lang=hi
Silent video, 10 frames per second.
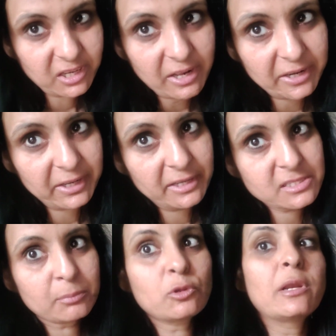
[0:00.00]
कारी ये
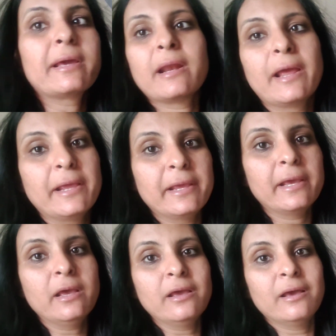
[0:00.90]
सब तो लेकर आए
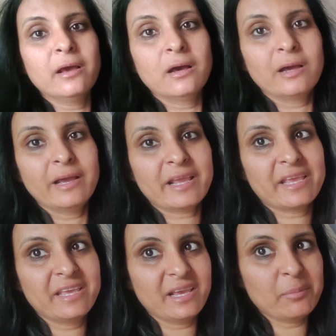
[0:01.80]
हैं
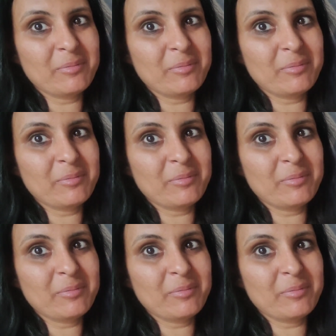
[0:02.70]
एक ये